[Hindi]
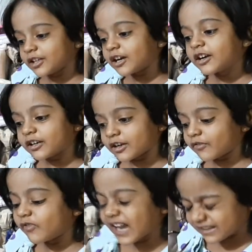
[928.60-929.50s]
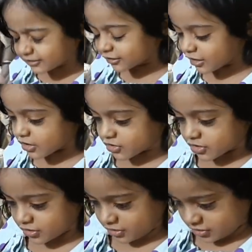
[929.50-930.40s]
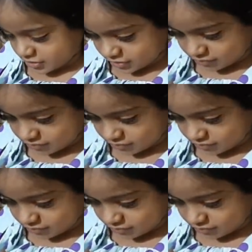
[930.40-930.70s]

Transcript: गंदा गाना वाइट गाना करते